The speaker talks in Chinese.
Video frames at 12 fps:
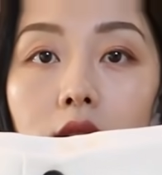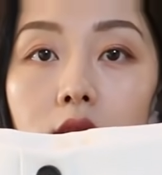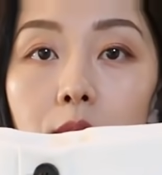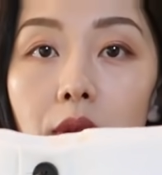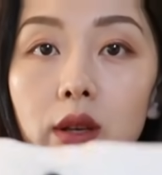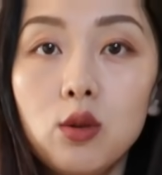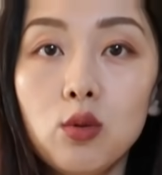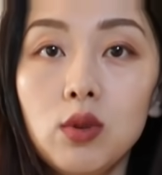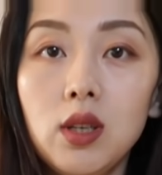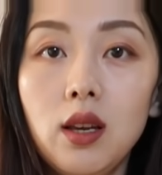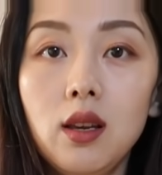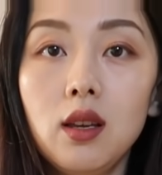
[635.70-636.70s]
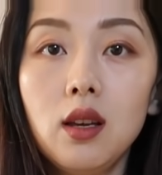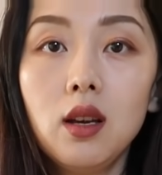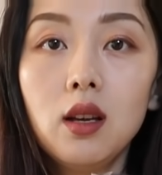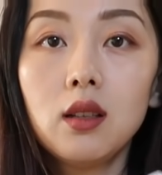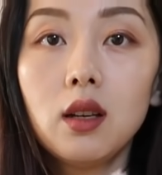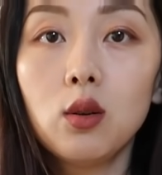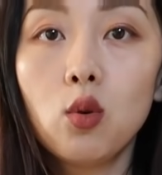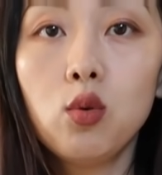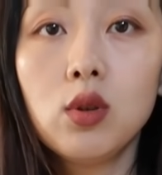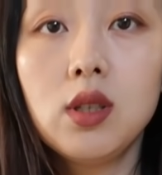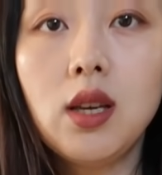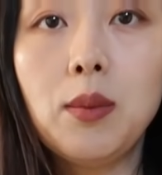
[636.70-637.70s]
它这边中间。
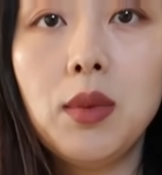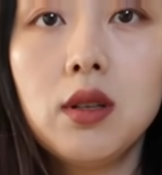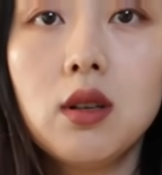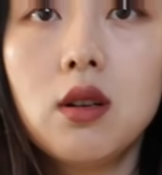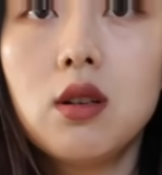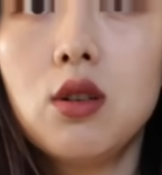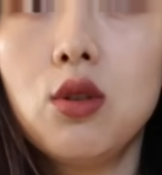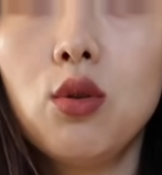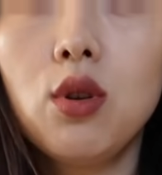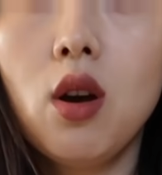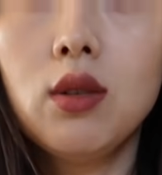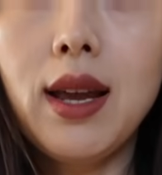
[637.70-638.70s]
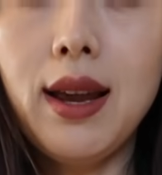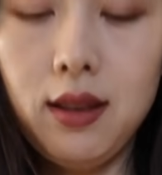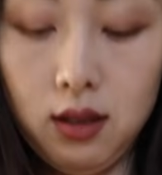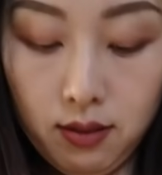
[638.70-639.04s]
裤子前面这儿是有腰带